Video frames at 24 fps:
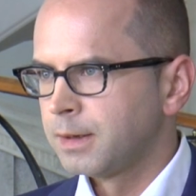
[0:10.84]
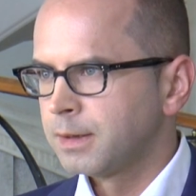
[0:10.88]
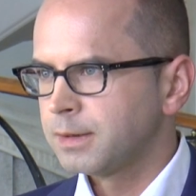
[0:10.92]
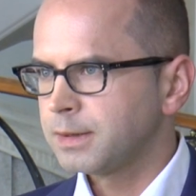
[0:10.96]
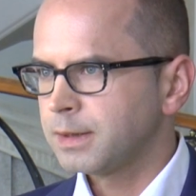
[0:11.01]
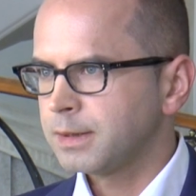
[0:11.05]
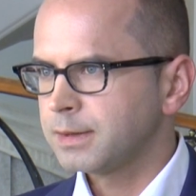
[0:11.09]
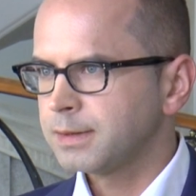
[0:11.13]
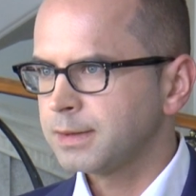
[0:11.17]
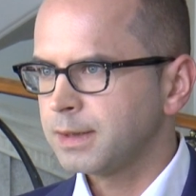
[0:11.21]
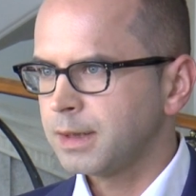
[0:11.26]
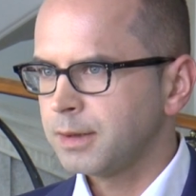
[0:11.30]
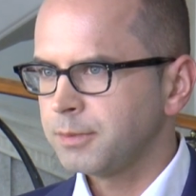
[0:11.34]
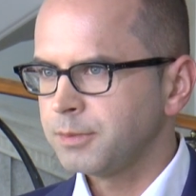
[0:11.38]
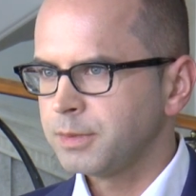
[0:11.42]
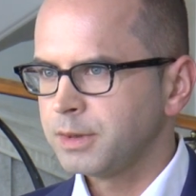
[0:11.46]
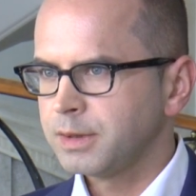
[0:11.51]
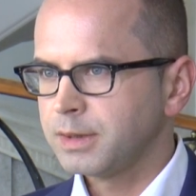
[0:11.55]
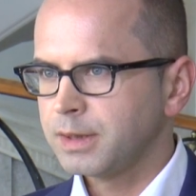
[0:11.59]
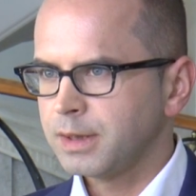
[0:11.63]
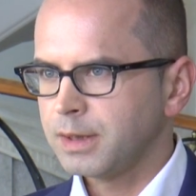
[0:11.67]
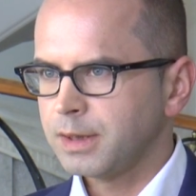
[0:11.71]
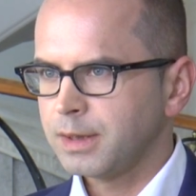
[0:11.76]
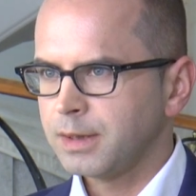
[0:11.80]
czasami
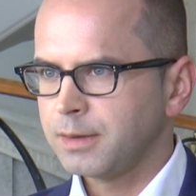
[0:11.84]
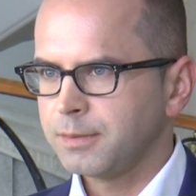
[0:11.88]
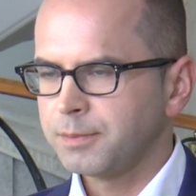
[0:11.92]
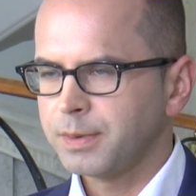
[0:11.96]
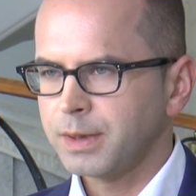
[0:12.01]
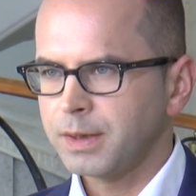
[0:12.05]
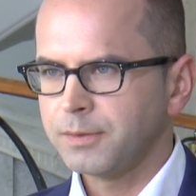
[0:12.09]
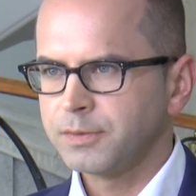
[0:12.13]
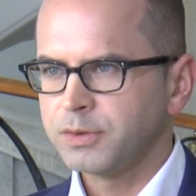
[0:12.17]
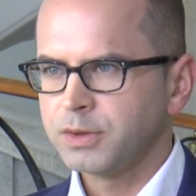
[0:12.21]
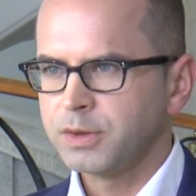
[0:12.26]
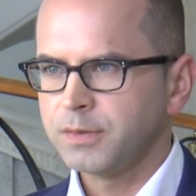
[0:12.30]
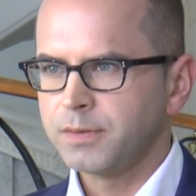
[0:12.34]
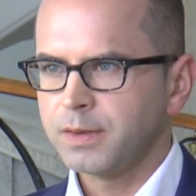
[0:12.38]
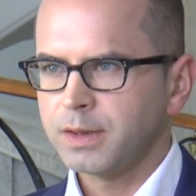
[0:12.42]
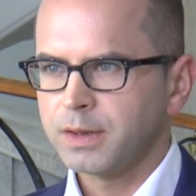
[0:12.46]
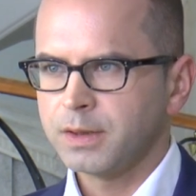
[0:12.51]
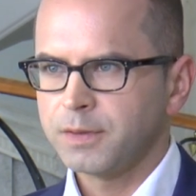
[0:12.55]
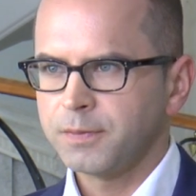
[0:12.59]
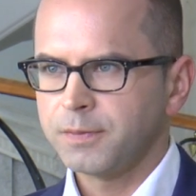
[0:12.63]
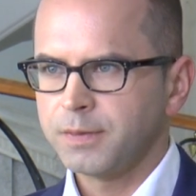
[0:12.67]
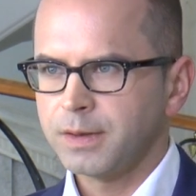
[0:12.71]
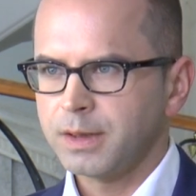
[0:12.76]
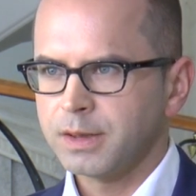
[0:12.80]
ta prawdziwa
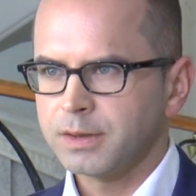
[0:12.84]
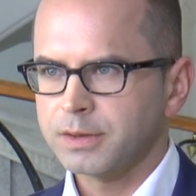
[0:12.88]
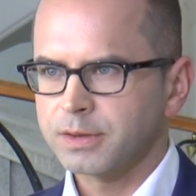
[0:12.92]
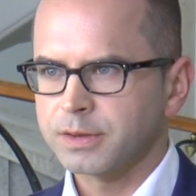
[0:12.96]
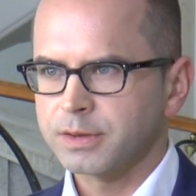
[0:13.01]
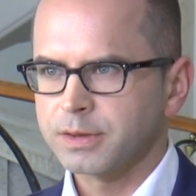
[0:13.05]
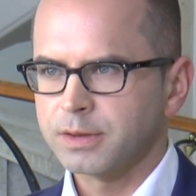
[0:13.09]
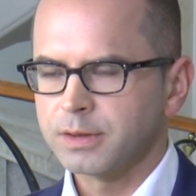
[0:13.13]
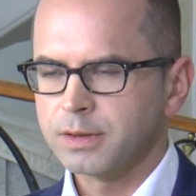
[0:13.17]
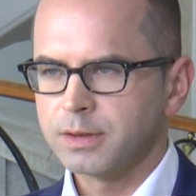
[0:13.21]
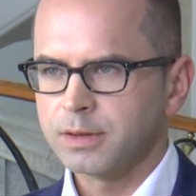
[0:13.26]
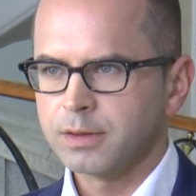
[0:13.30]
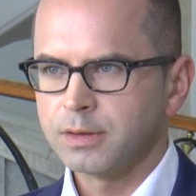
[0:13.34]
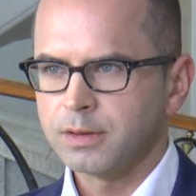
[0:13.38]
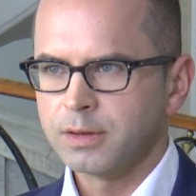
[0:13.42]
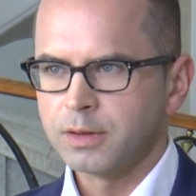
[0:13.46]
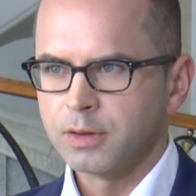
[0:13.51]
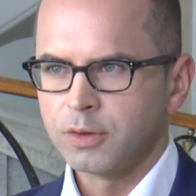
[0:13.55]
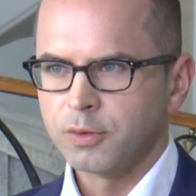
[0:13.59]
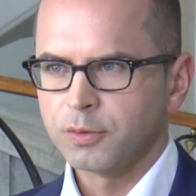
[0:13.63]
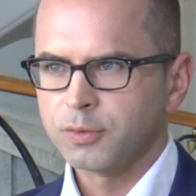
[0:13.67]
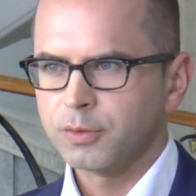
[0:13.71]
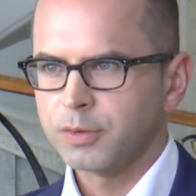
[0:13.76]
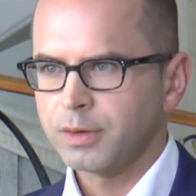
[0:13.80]
twarz, y,
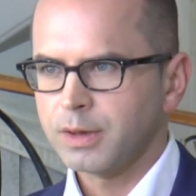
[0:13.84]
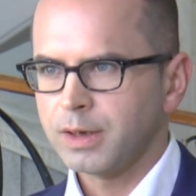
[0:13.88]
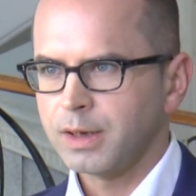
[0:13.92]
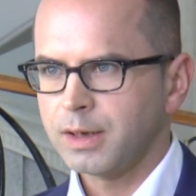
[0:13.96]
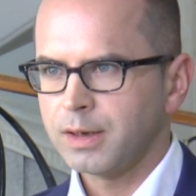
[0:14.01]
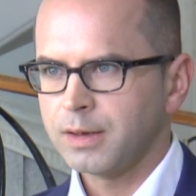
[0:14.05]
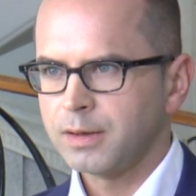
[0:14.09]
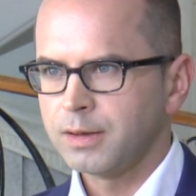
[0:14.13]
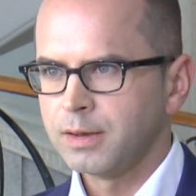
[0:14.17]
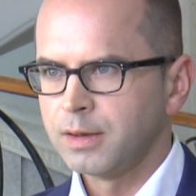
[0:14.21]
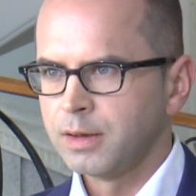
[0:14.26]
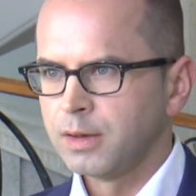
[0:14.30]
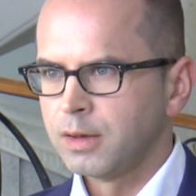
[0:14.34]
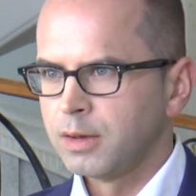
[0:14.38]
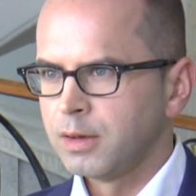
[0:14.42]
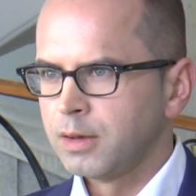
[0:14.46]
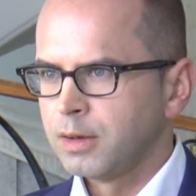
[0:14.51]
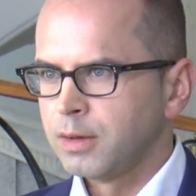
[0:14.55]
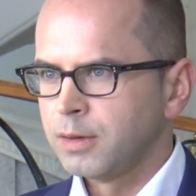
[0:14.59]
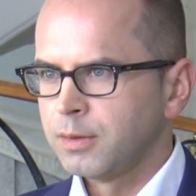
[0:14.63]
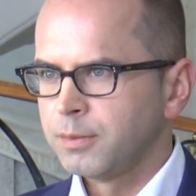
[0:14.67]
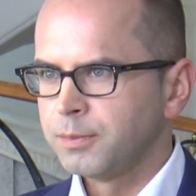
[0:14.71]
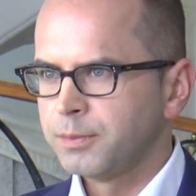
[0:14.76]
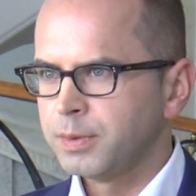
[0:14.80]
która
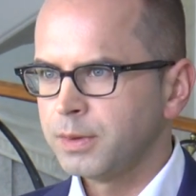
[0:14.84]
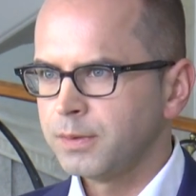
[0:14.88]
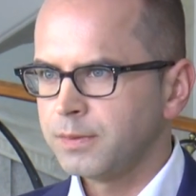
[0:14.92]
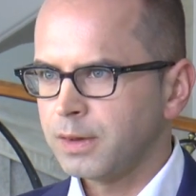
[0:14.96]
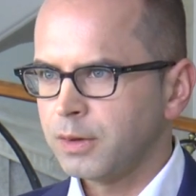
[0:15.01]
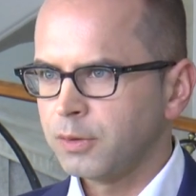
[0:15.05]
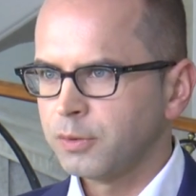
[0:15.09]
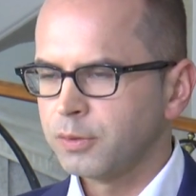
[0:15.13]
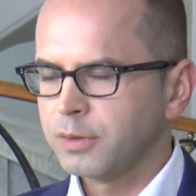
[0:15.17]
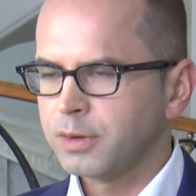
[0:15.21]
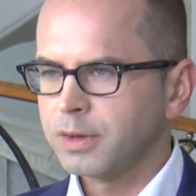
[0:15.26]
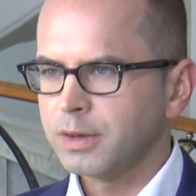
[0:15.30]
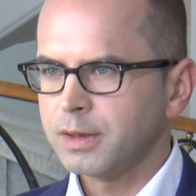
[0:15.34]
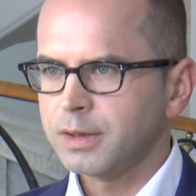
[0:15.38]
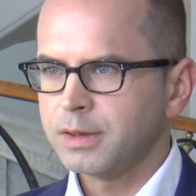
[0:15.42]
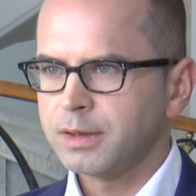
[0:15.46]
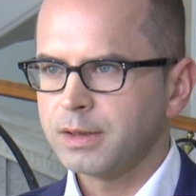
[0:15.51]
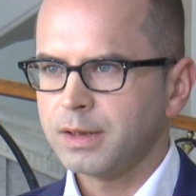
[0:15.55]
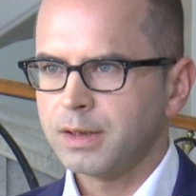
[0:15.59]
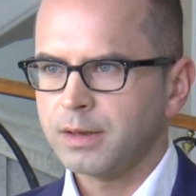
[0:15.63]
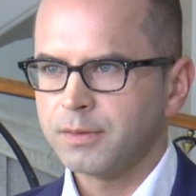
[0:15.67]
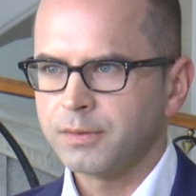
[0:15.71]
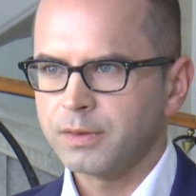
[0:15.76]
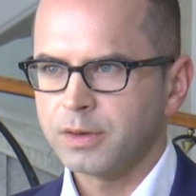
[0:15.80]
bywa
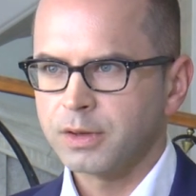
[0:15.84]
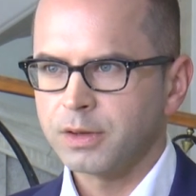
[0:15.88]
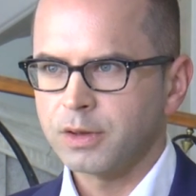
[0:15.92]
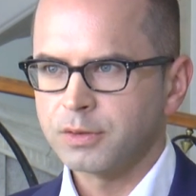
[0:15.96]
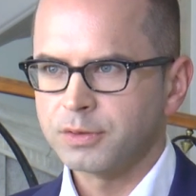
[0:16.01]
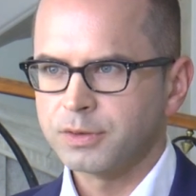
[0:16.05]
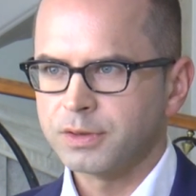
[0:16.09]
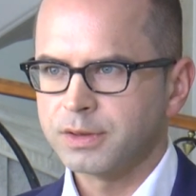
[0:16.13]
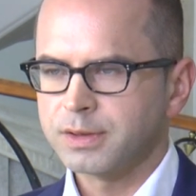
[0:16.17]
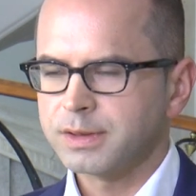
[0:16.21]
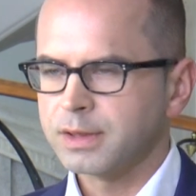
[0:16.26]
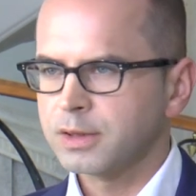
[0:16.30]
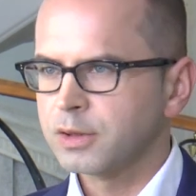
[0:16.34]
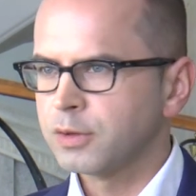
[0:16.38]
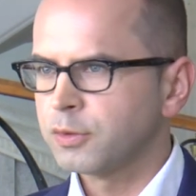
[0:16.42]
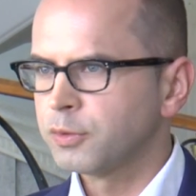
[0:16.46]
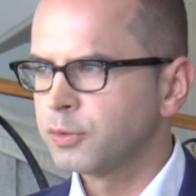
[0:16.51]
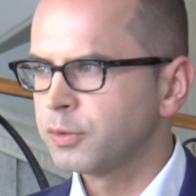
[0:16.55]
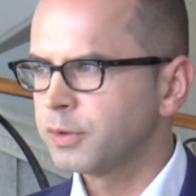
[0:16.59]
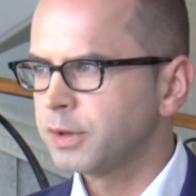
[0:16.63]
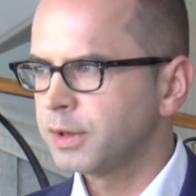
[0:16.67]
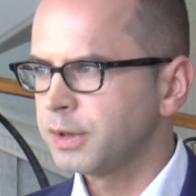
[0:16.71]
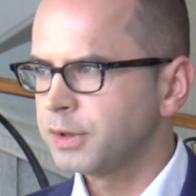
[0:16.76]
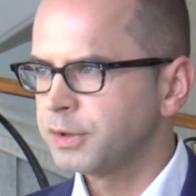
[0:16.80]
ukryta, wychodzi z tego
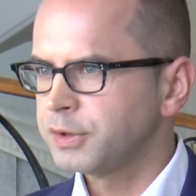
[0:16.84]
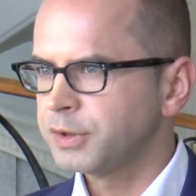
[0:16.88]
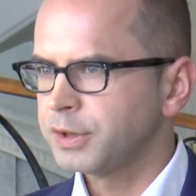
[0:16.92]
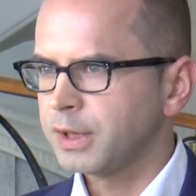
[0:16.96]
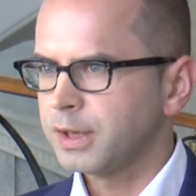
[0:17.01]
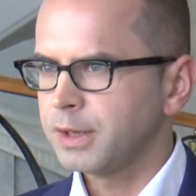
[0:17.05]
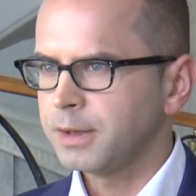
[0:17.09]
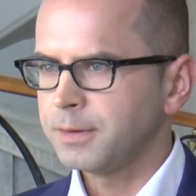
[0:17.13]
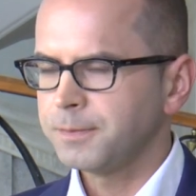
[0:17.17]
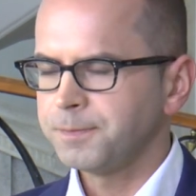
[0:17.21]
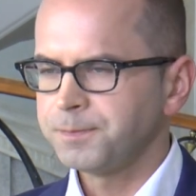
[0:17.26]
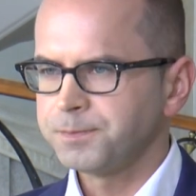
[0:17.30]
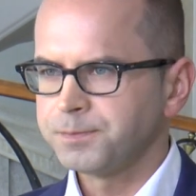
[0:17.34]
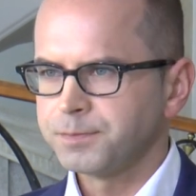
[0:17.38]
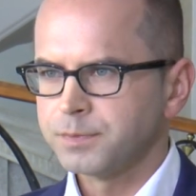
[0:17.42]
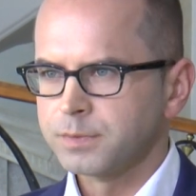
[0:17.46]
ukrycia.